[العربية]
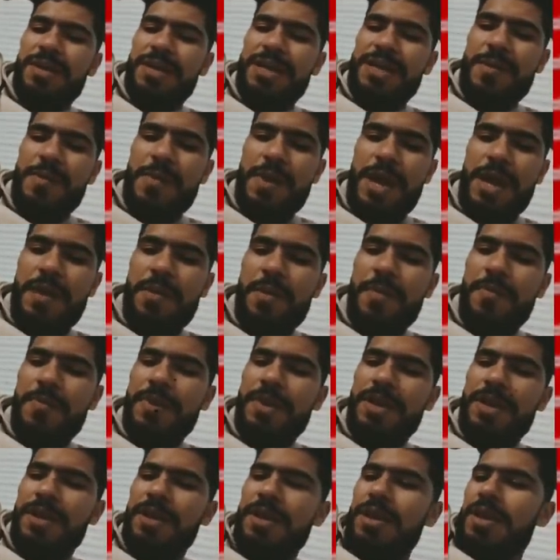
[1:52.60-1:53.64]
حنا مغاربه
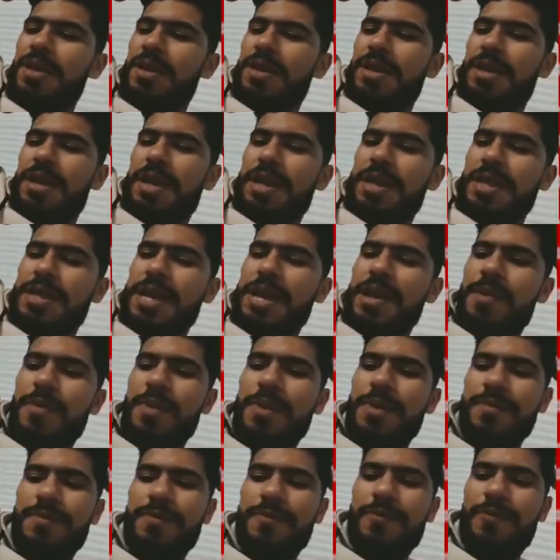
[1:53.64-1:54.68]
بينا حنا
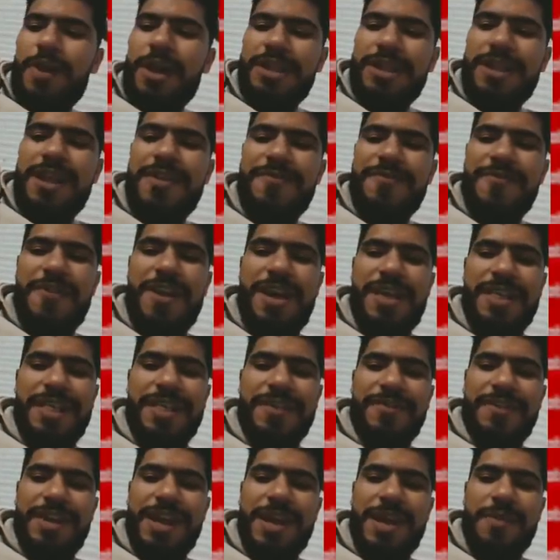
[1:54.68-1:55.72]
دابا في واحد لافاز
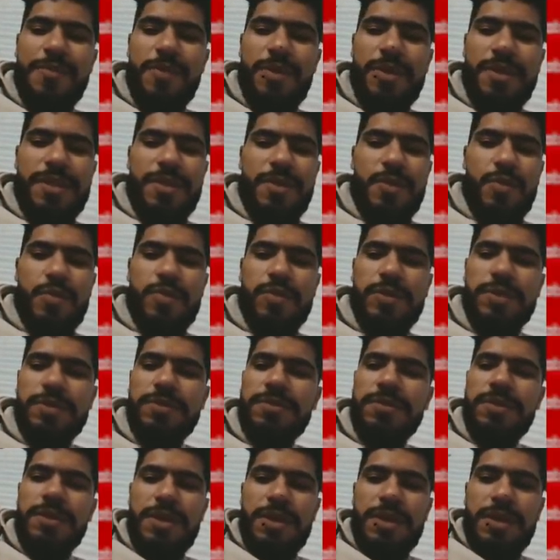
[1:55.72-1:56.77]
اللي فريمون خصنا
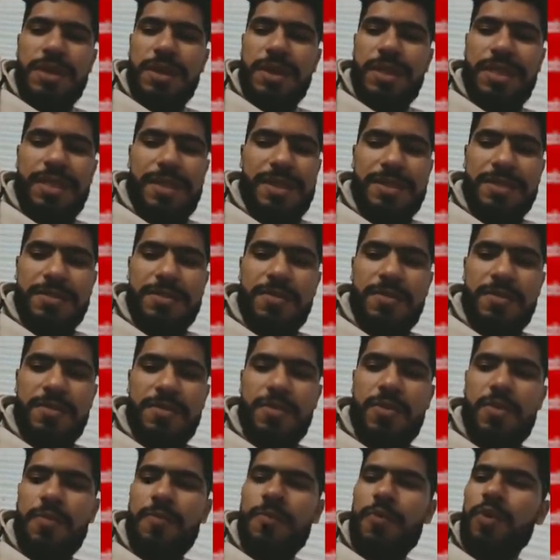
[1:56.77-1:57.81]
نسود خصنا
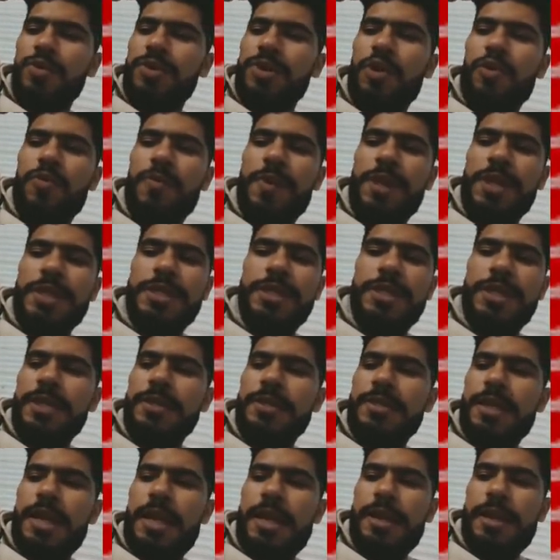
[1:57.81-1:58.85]
نبورطيو
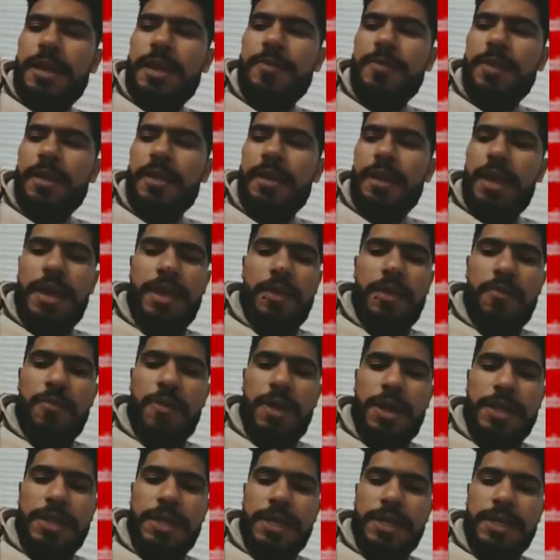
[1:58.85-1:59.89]
بعضياتنا صاحبي خص اي
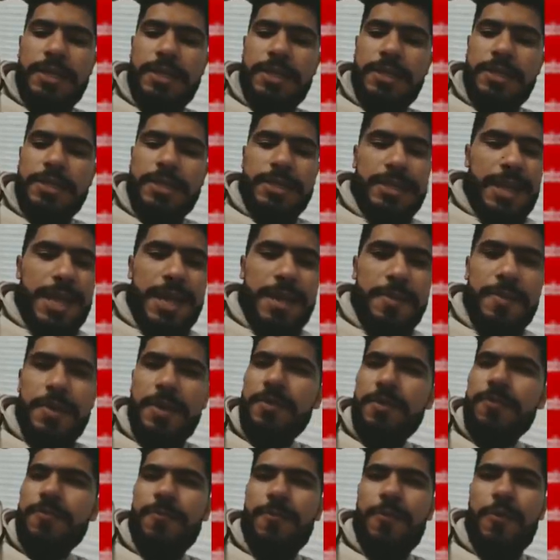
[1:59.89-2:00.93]
واحد اللي كيدير شي
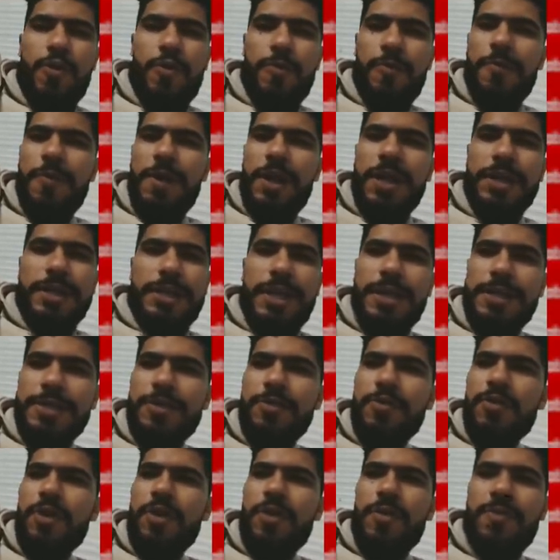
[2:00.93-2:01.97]
لعيبه دفعوه
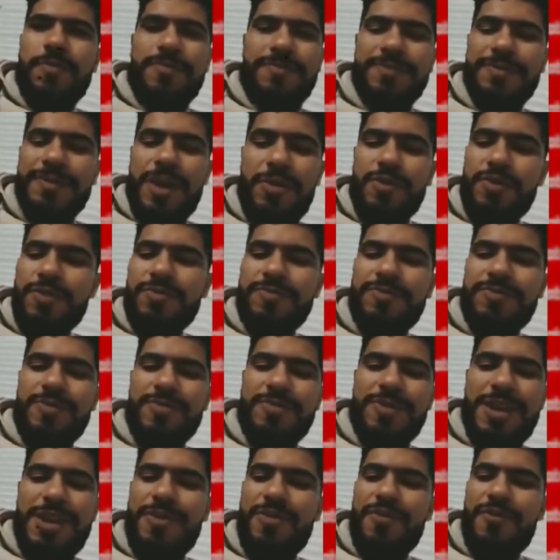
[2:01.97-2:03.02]
بارطاجيو خرو مابقاوش نبداو
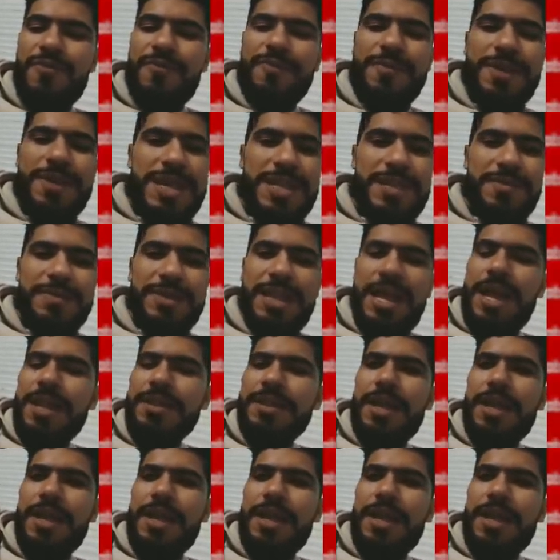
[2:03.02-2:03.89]
تهرسوا في بنادم طلعت